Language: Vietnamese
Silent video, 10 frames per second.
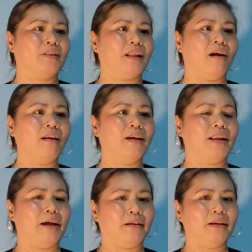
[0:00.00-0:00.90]
Đó
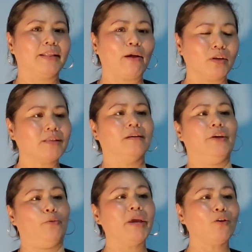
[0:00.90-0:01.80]
là theo cái sự
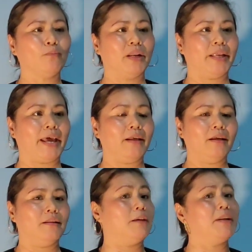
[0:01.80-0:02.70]
hiểu biết của mình vậy.
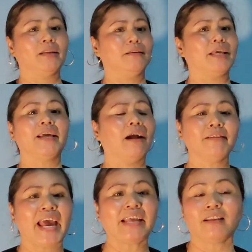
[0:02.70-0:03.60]
Thì mình chị
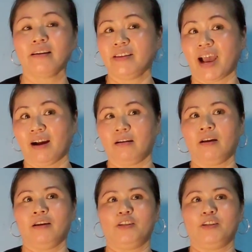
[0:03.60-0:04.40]
khấn giái tới giờ.